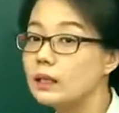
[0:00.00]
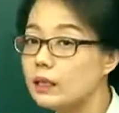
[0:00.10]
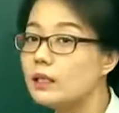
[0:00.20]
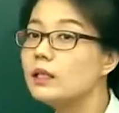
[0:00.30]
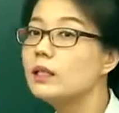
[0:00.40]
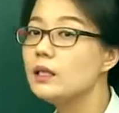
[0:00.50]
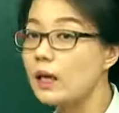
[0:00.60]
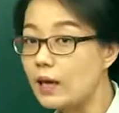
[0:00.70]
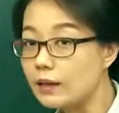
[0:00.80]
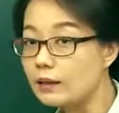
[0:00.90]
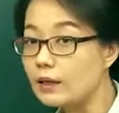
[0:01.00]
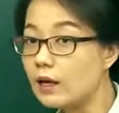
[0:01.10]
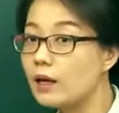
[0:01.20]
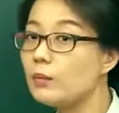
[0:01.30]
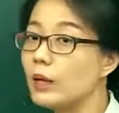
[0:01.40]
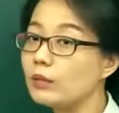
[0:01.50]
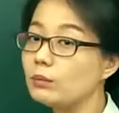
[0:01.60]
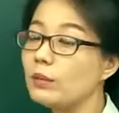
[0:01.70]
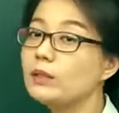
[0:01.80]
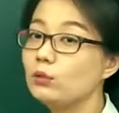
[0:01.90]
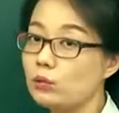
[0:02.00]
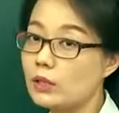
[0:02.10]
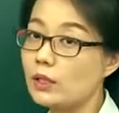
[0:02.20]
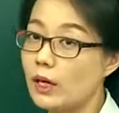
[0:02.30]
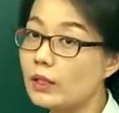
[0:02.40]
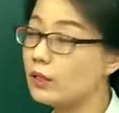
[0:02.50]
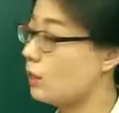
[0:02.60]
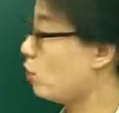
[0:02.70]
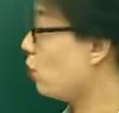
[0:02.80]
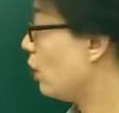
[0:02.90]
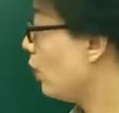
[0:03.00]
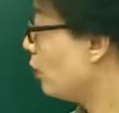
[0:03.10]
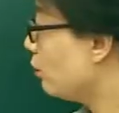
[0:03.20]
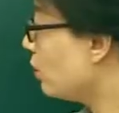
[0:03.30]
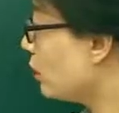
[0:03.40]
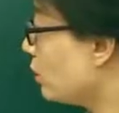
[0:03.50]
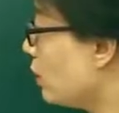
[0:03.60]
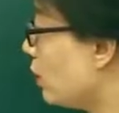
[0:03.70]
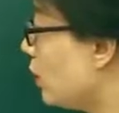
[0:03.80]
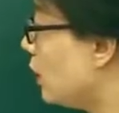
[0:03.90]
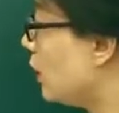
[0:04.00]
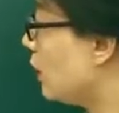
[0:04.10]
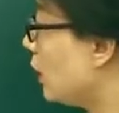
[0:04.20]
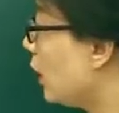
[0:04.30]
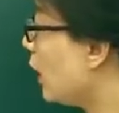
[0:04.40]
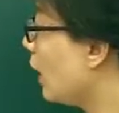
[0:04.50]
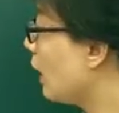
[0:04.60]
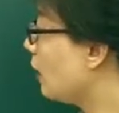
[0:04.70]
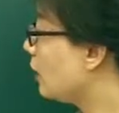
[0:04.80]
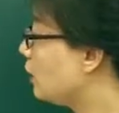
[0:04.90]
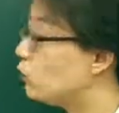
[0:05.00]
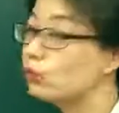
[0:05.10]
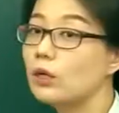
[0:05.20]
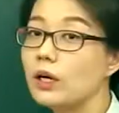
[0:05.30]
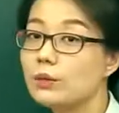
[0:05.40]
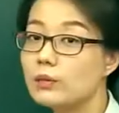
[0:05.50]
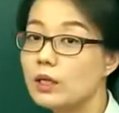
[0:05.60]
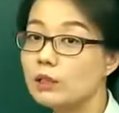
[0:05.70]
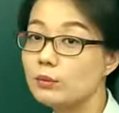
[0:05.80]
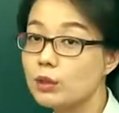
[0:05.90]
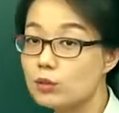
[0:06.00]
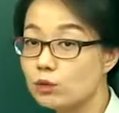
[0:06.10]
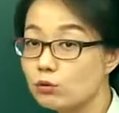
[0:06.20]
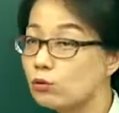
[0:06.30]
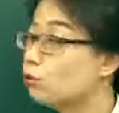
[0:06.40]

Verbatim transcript: 2N개만큼만 존재를 하게 되죠. 플러스 2가 이중결합이 생기면서 수소